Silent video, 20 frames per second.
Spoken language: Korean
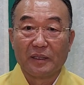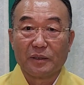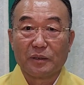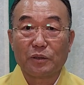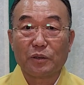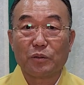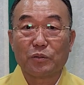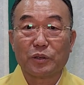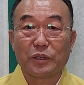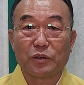
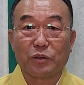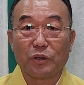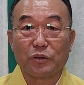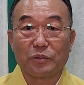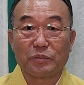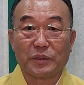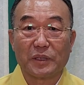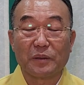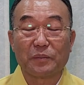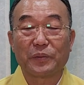그리고 우리
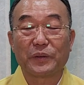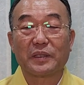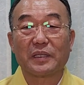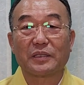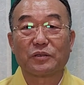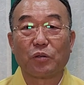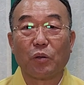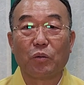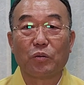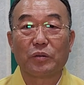요즘
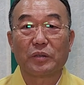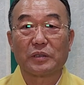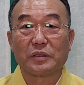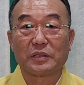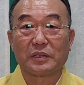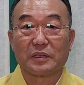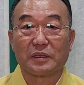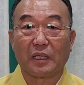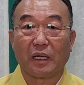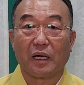서피커 좋은 거
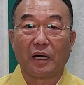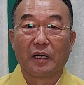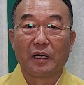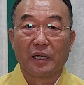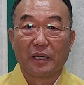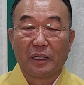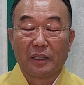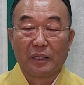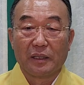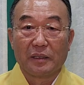있으니까
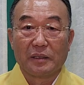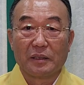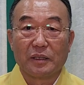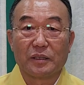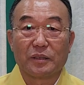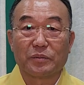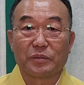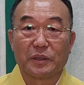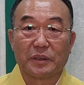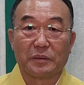
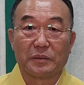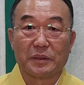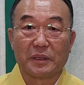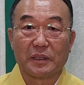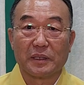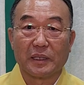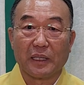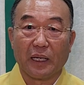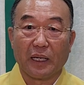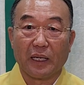여러분이
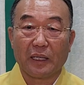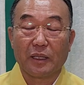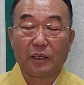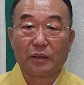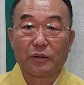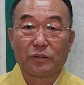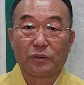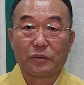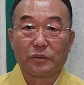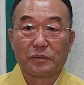
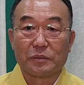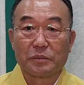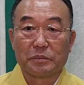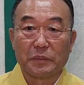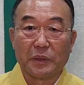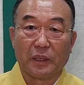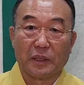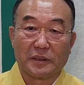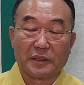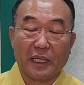이렇게
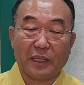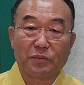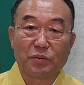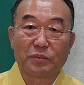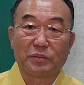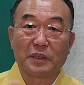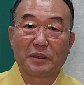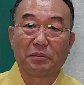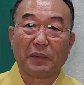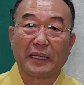뭐
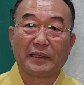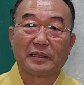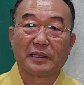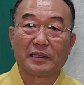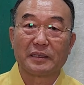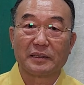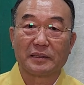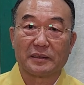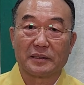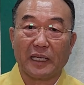작품을
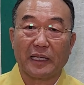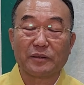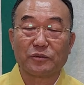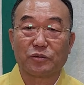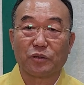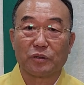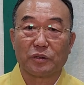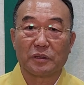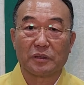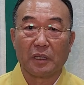만드는
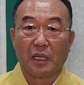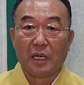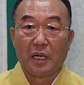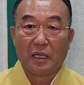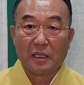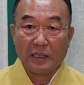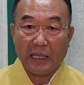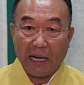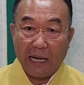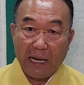장소는
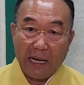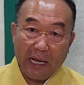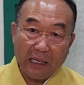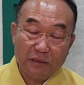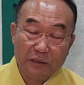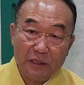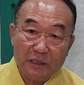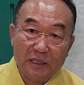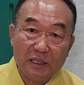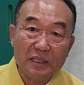다
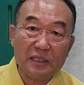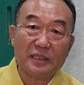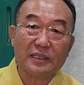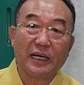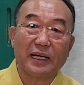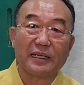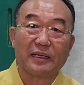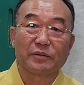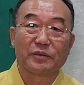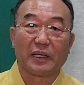그거
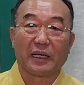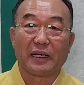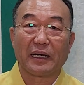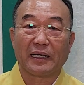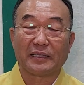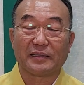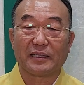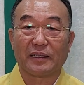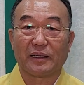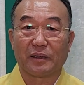틀어놔라고 내가
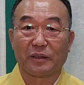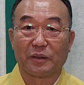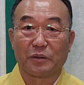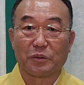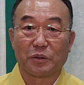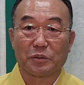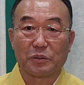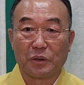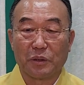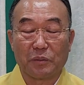
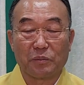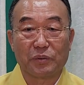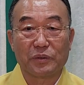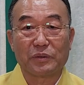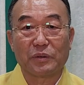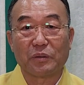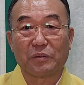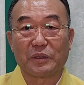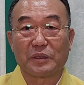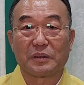하잖아요.
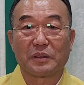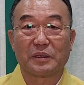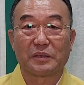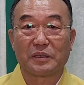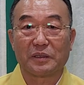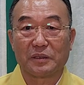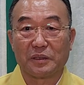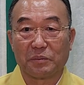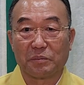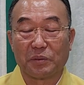덕분송을
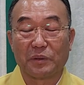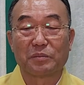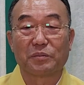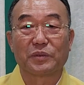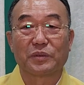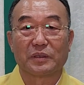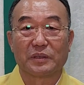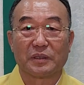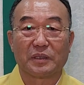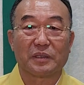틀든지
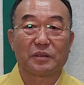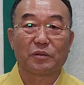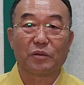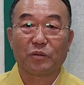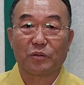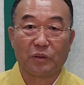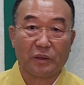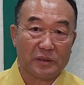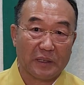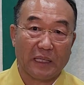법문을
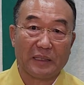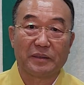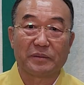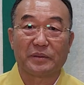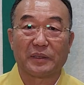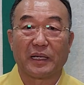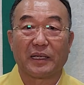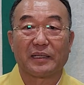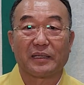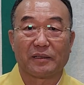틀어놓고
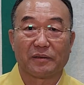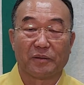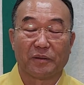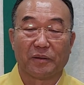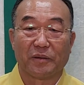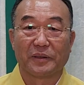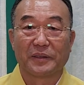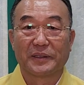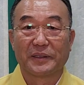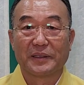작업을
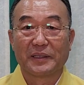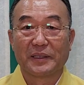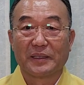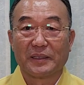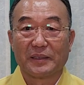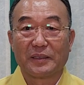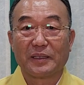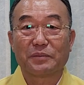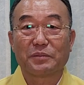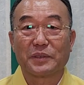하라고.
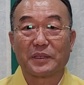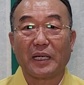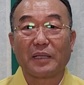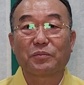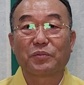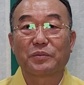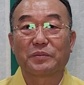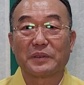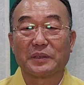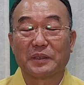그러면
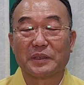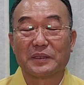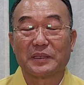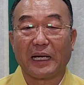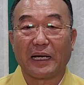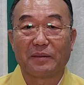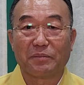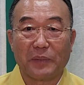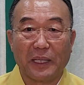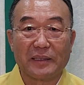작품을 더
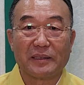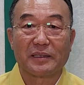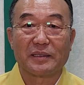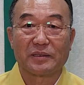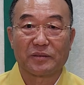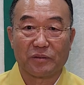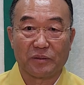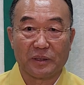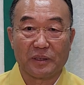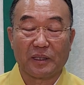잘
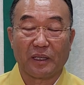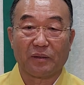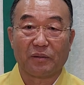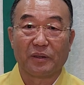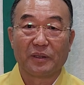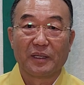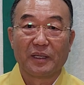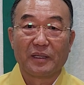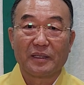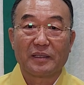만들 수
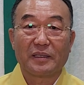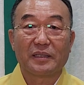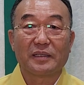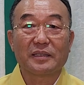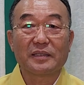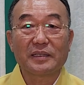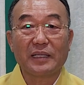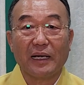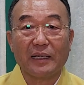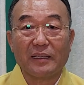있다고. 그러니까
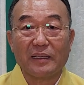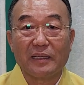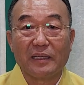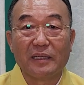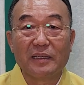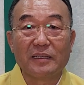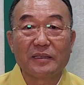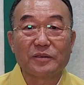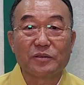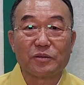이런 이야기를
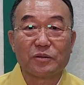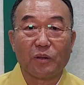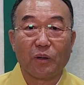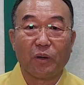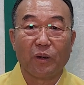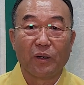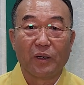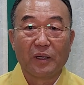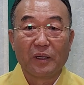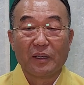
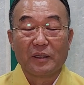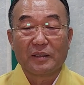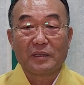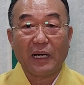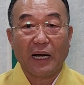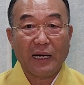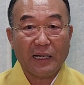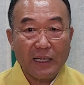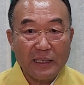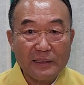일러주도
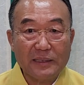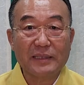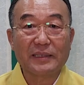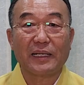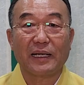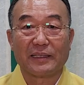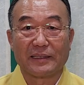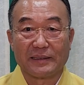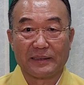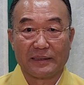안
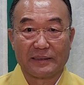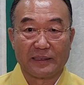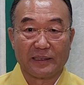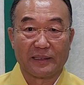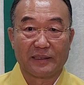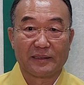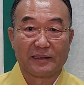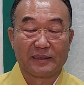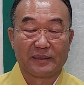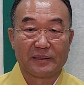하신다는
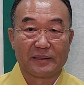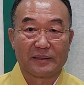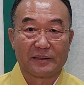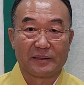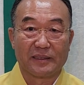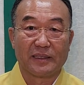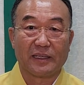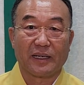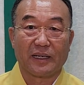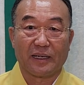거지.
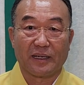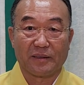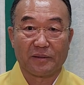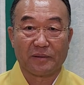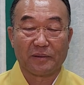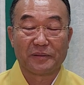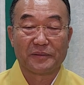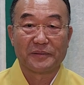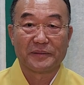지나가고.